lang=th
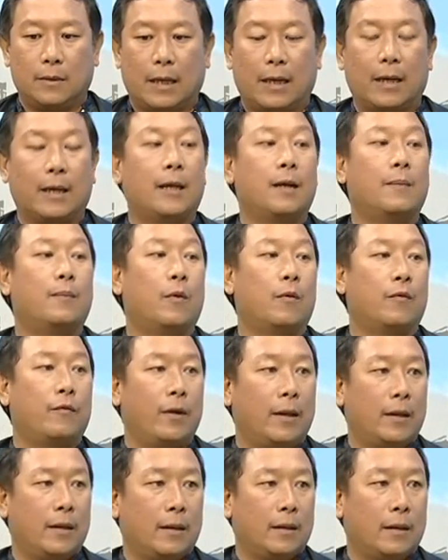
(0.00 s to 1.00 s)
อยากให้เลิกปลูก
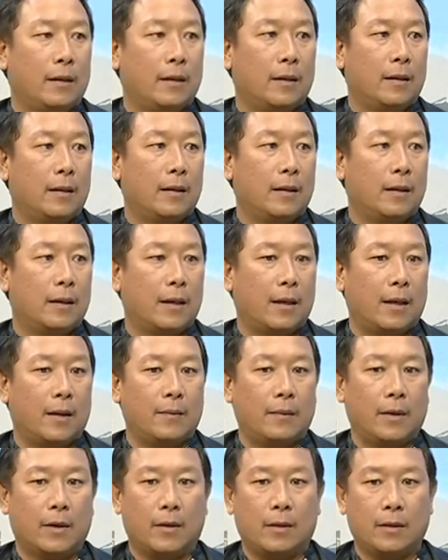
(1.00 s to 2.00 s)
ฟินนะค
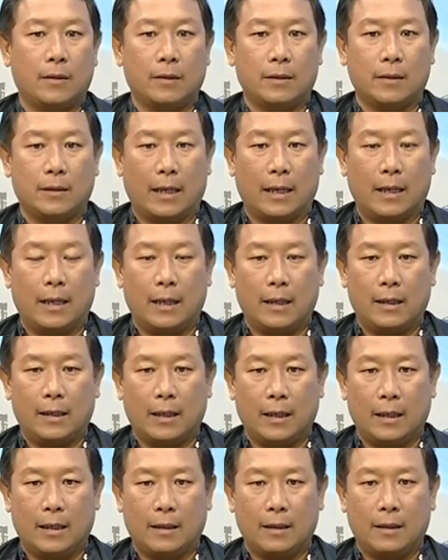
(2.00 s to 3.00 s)
รับ แล้วก็อยากให้
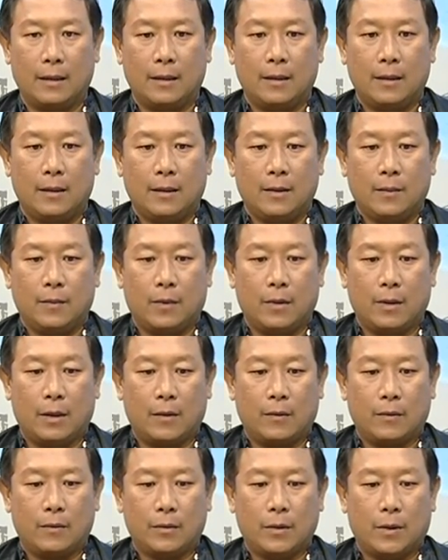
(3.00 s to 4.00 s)
พวก
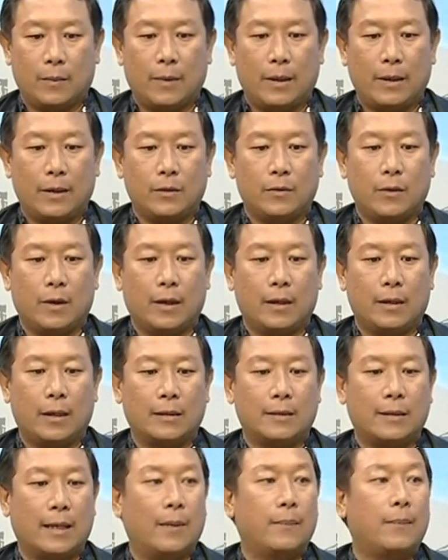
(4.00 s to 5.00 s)
เราชาวบ้านเนช่วยกัน
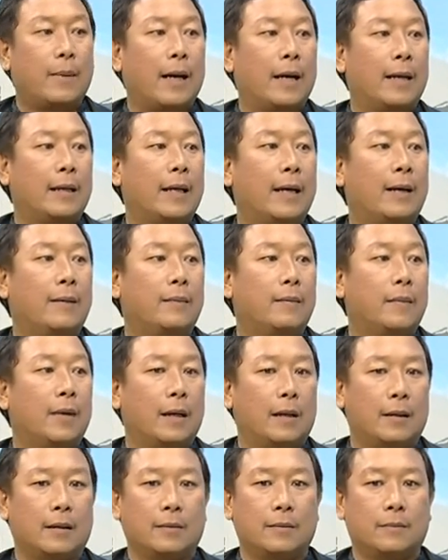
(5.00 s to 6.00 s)
รักษาป่า
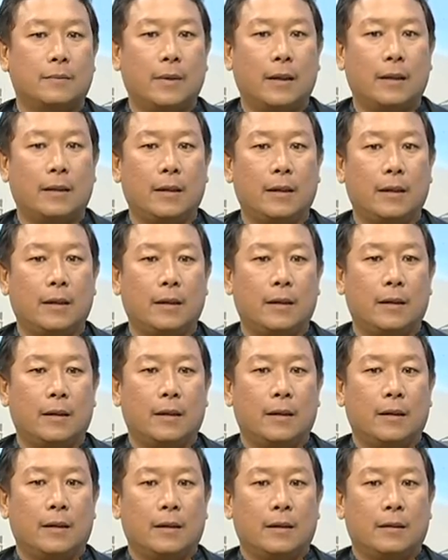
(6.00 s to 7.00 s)
น้ำเพื่อที่
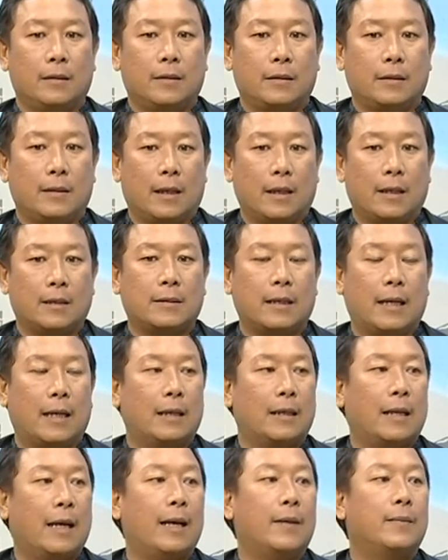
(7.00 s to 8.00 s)
จะรักษา
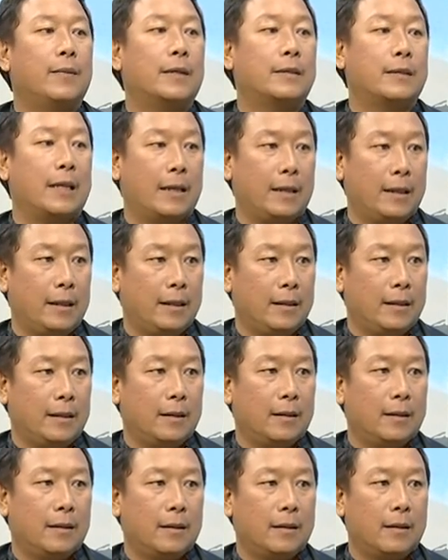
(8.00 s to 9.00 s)
น้ำรักษาดิน
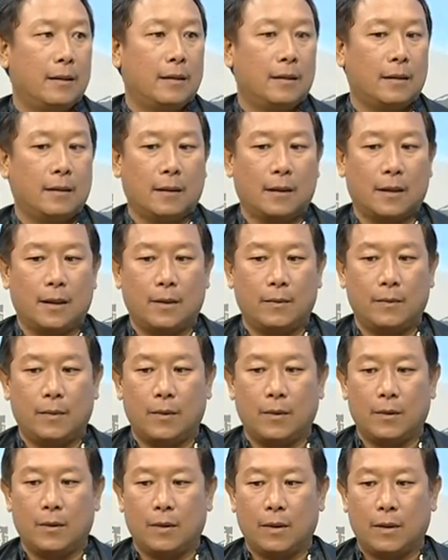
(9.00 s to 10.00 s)
นะครับ
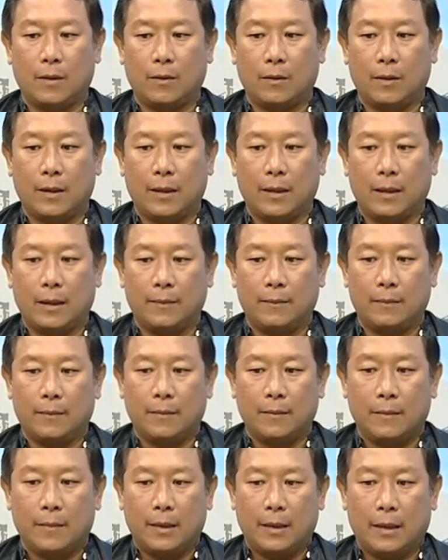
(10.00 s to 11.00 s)
แล้วก็เราก็ได้
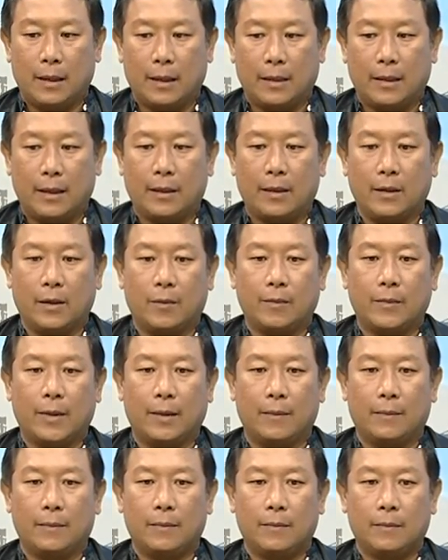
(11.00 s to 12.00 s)
นำได้น้อม
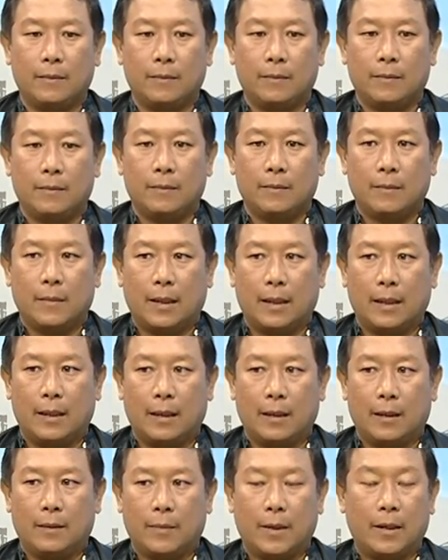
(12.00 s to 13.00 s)
นำ
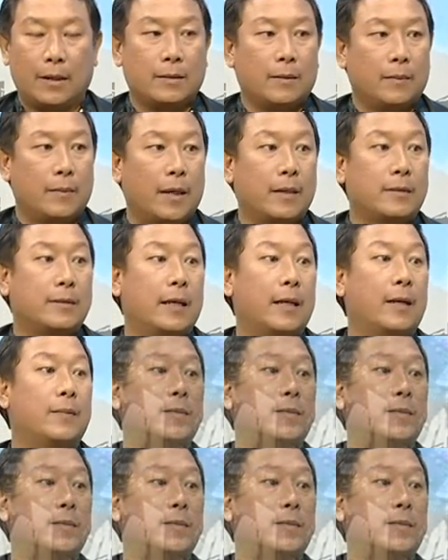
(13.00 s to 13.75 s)
พระพระกระแส